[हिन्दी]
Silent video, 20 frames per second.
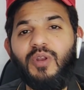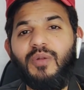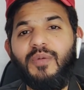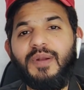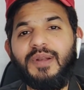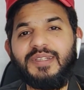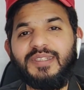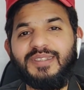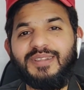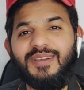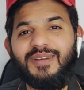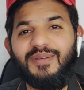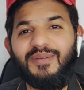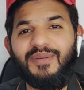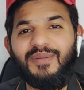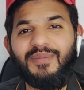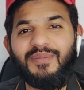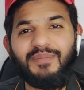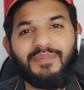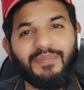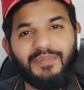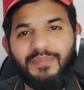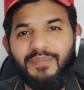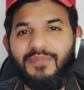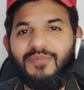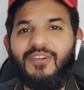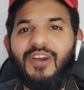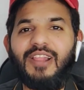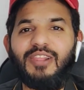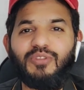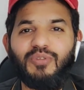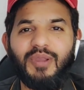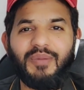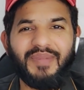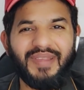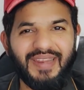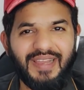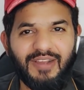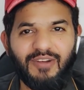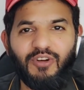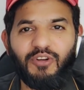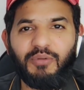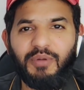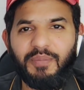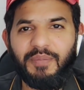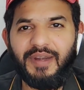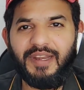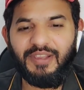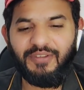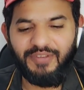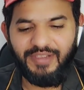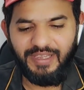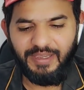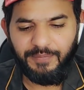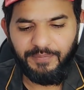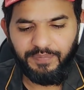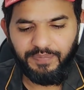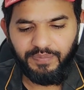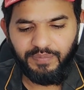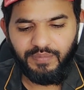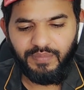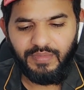फॉलोअर्स फालतू के मेरे अकाउंट में पड़े हुए हैं